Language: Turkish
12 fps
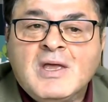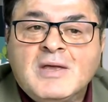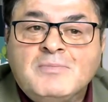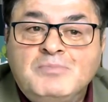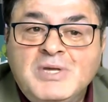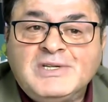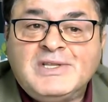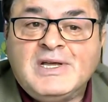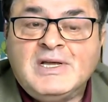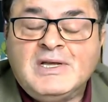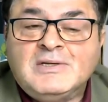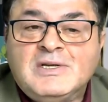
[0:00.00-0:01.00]
Bir
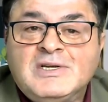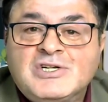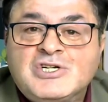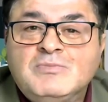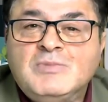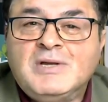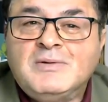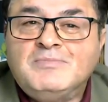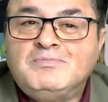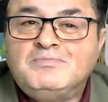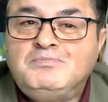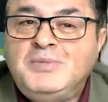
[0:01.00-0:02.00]
de e, şimdi
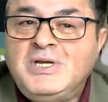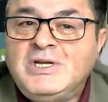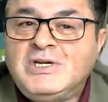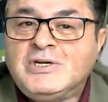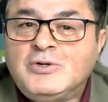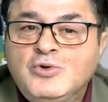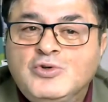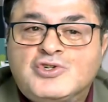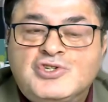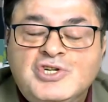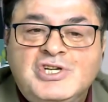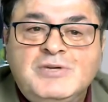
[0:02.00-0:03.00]

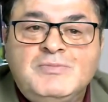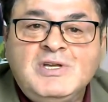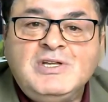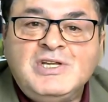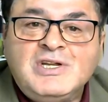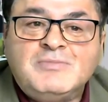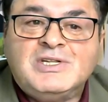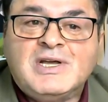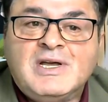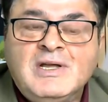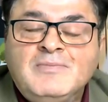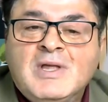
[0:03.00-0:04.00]

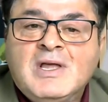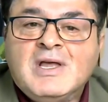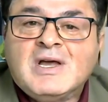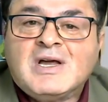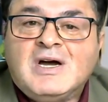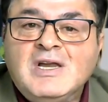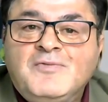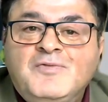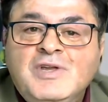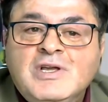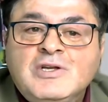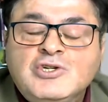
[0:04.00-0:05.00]
1-3-2020'de
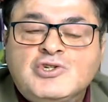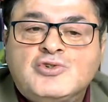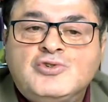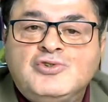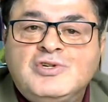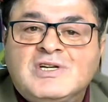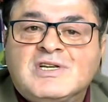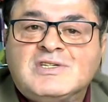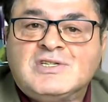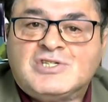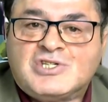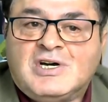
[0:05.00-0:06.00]
kalifiye iş gücü
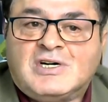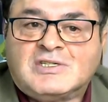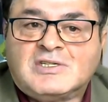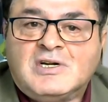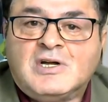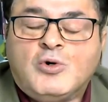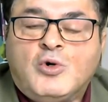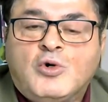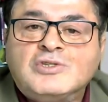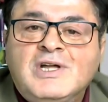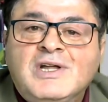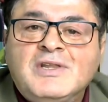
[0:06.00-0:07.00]
yasası çıkarttılar.
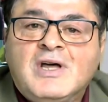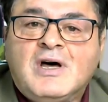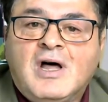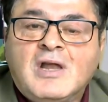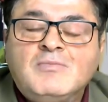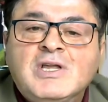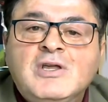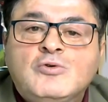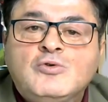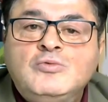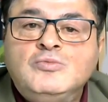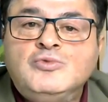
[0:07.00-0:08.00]
Oradan da Almanya
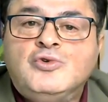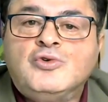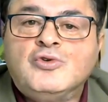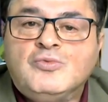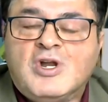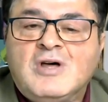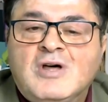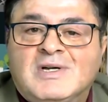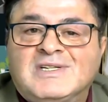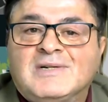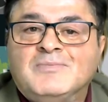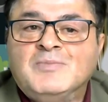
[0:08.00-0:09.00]
umduğunu
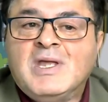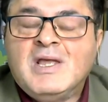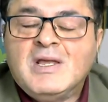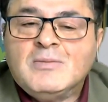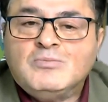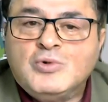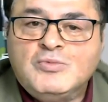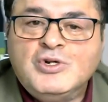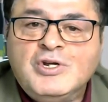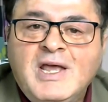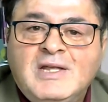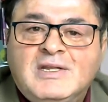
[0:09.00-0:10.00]
bulamadı. Bu,
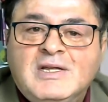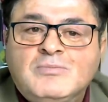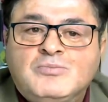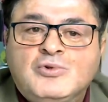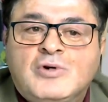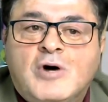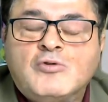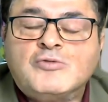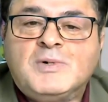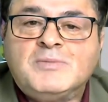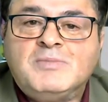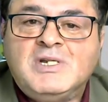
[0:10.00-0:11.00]
bu neydi? Bu
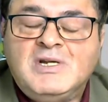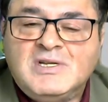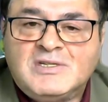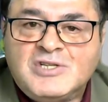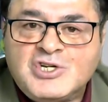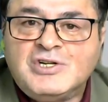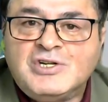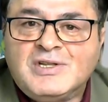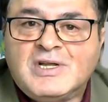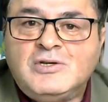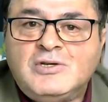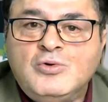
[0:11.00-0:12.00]
Avrupa Birliği
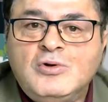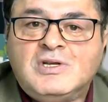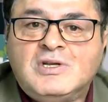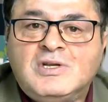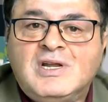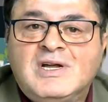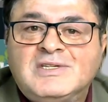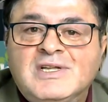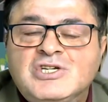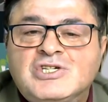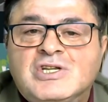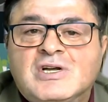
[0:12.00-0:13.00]
dışındaki ülkelerden
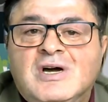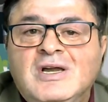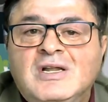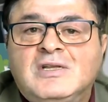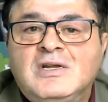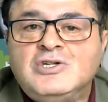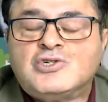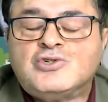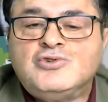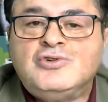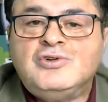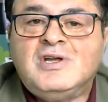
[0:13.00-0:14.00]
işte kaliteli iş
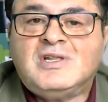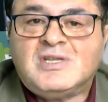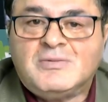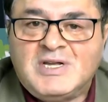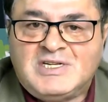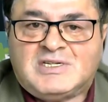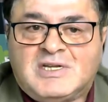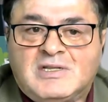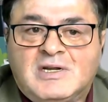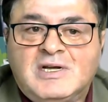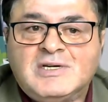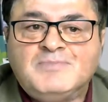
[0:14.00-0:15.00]
gücünü getirmek
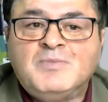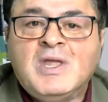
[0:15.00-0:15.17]
istediler.